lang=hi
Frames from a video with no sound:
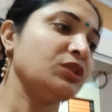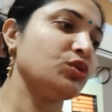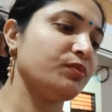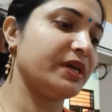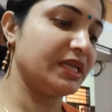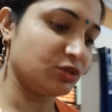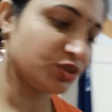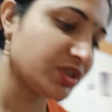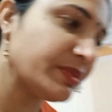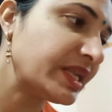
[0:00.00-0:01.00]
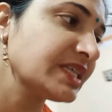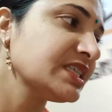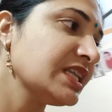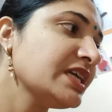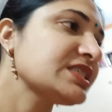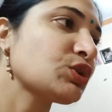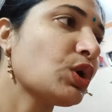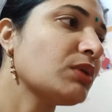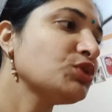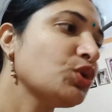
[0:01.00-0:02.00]
तो मैंने सोचा मैंने कहा चलिए इसको
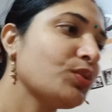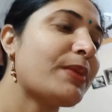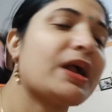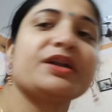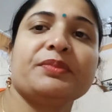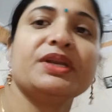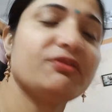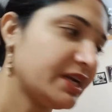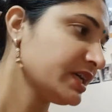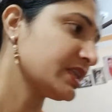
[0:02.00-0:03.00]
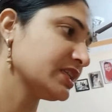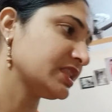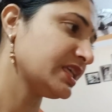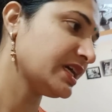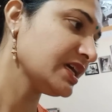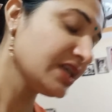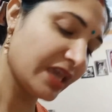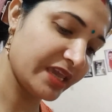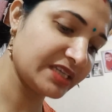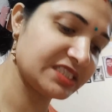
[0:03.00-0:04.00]
हम दो पार्ट में डिवाइड कर देते हैं
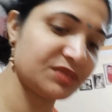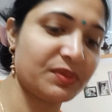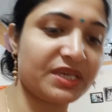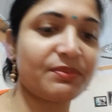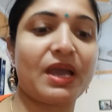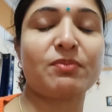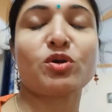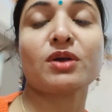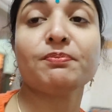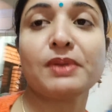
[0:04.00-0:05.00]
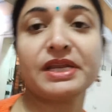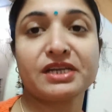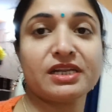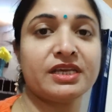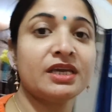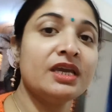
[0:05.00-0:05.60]
एक जिसमें कि मैं आपको कम्प्लीटली